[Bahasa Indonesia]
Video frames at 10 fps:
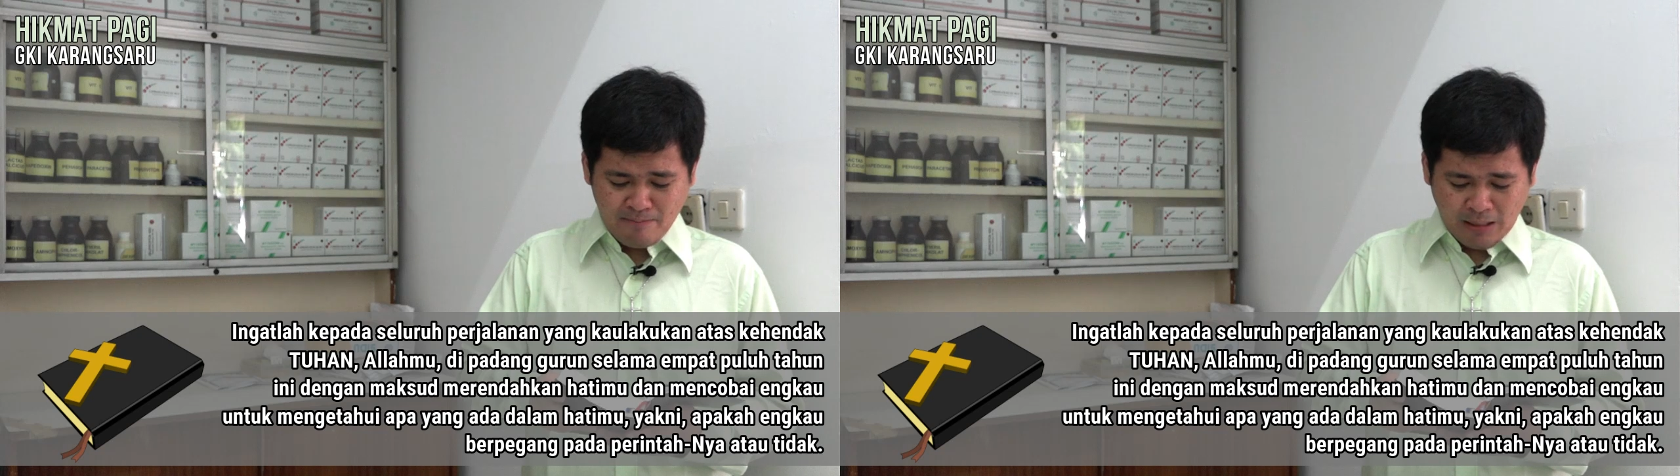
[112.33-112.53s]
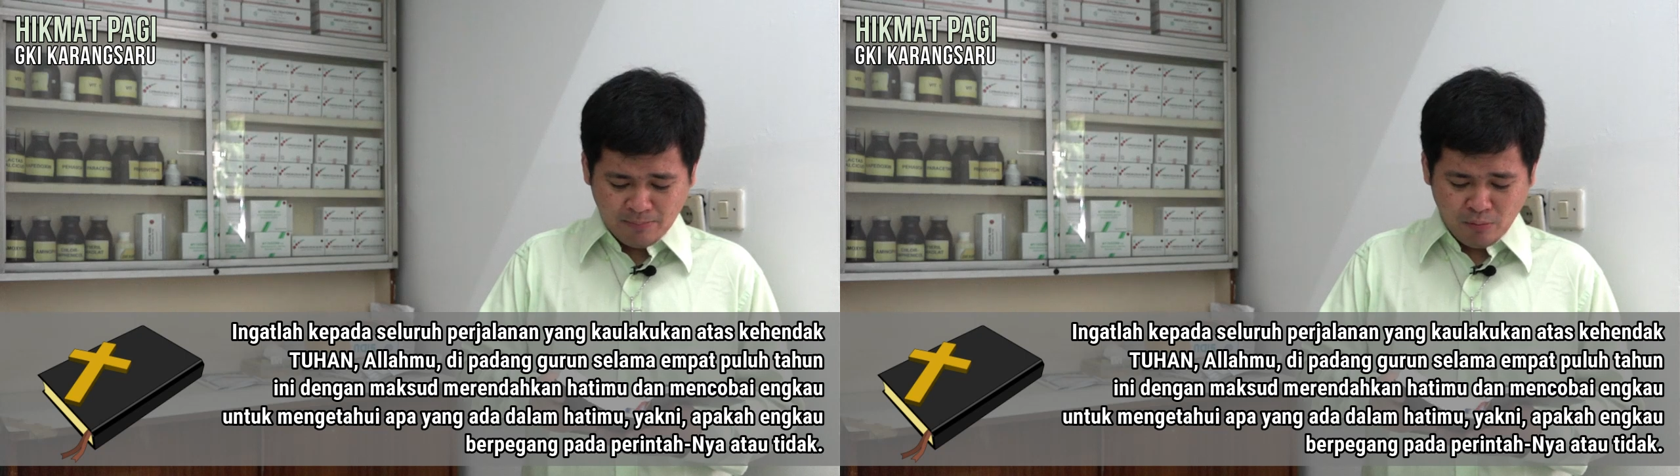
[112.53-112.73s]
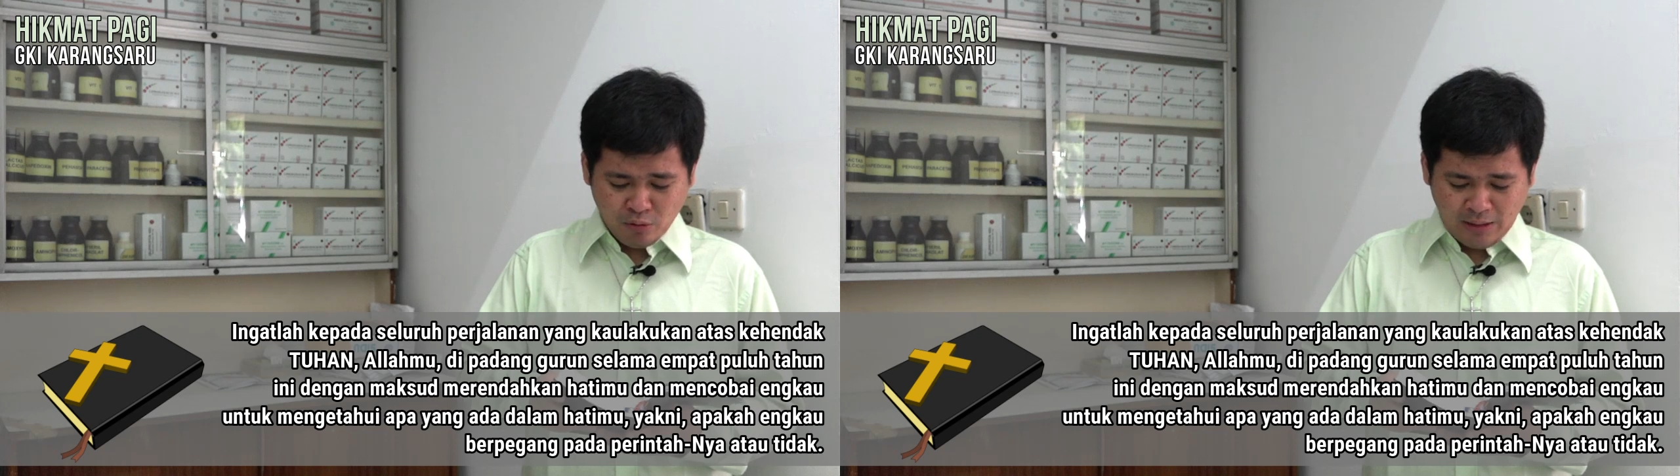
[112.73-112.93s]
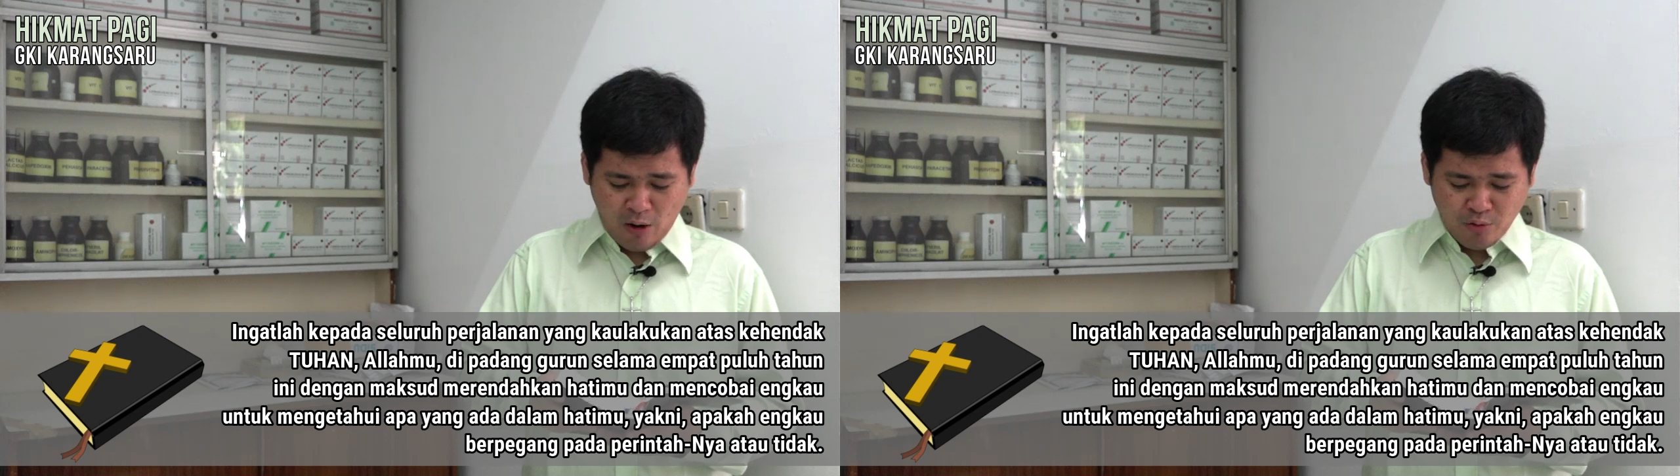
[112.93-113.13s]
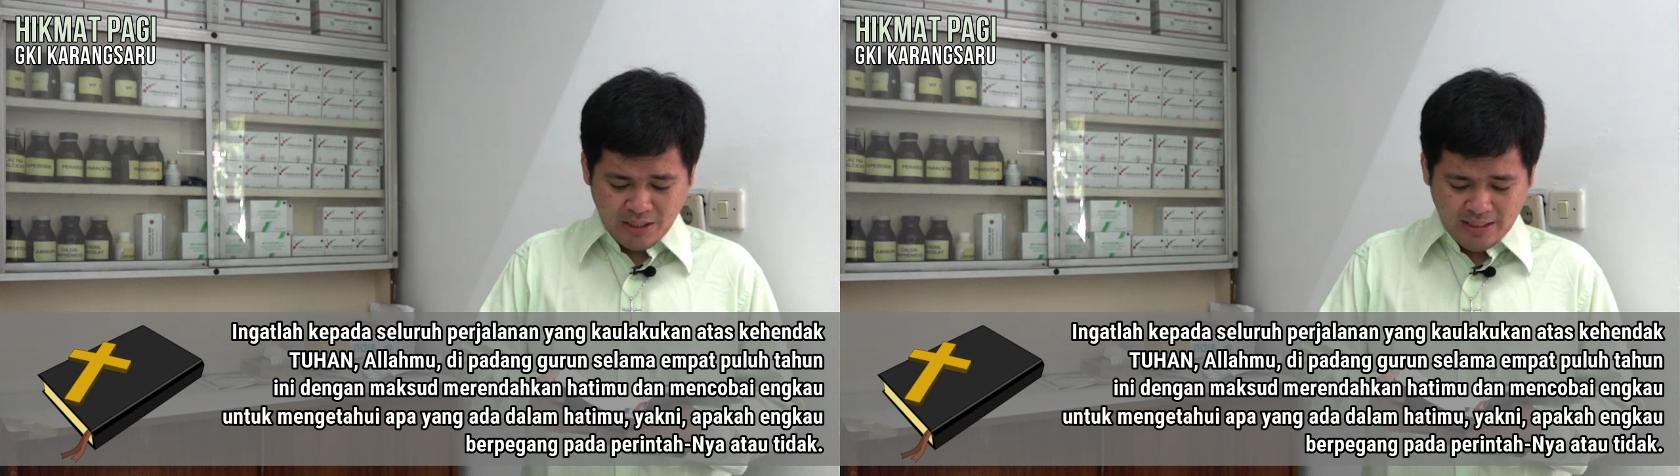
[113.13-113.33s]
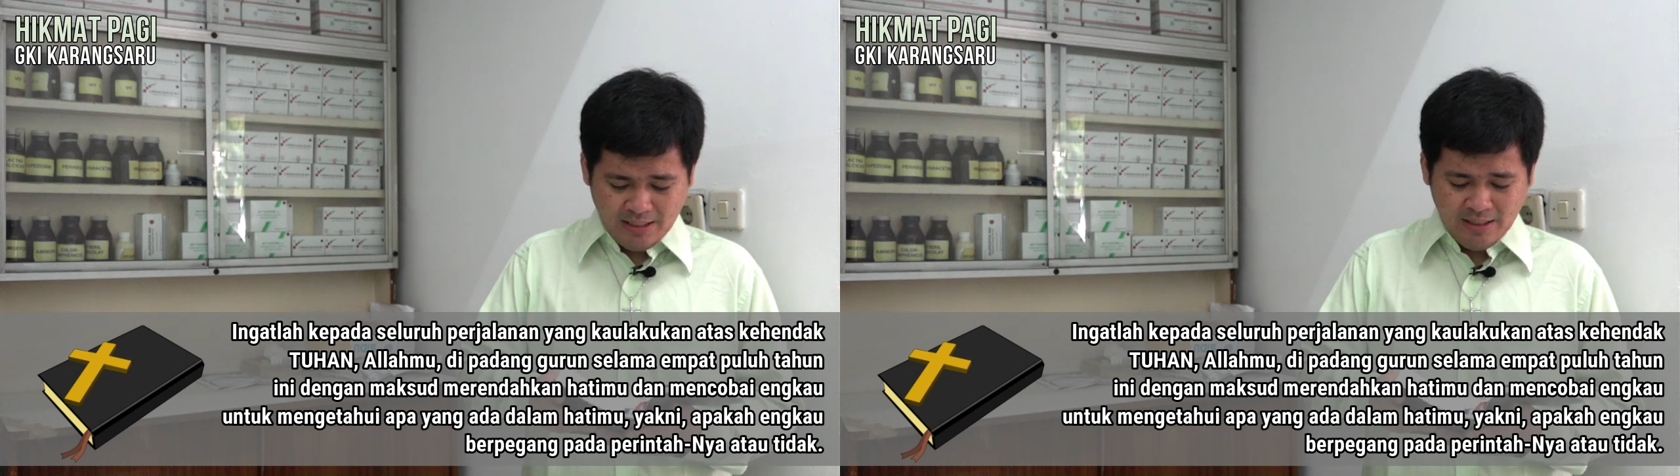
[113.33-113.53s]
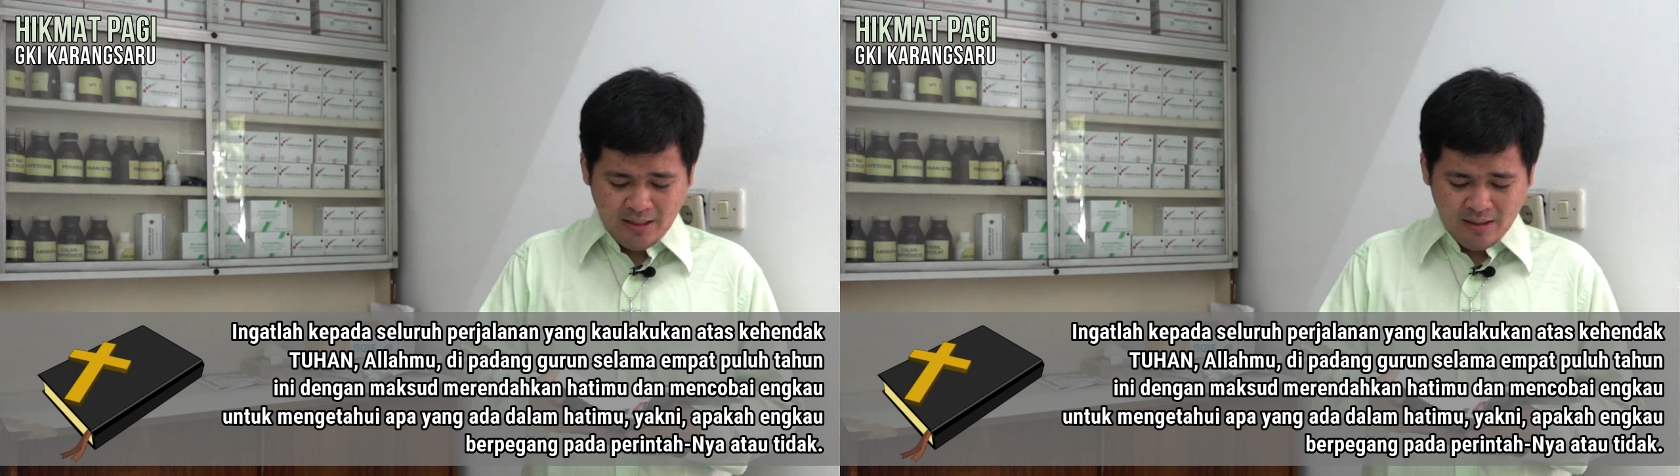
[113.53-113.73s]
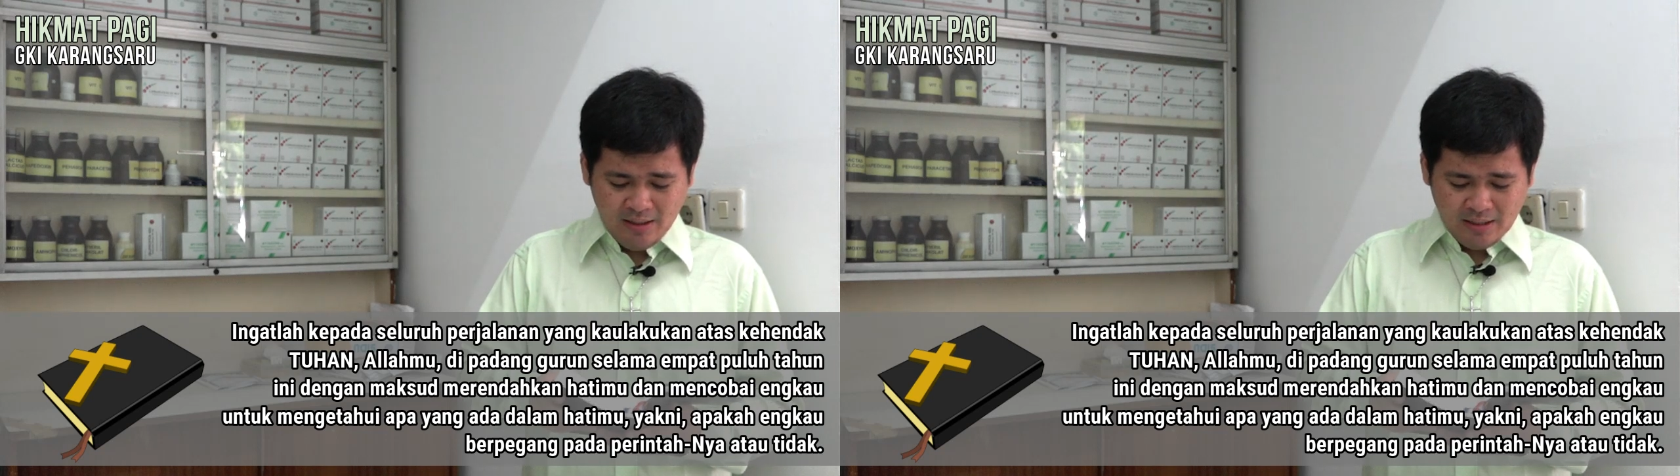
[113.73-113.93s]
40 tahun ini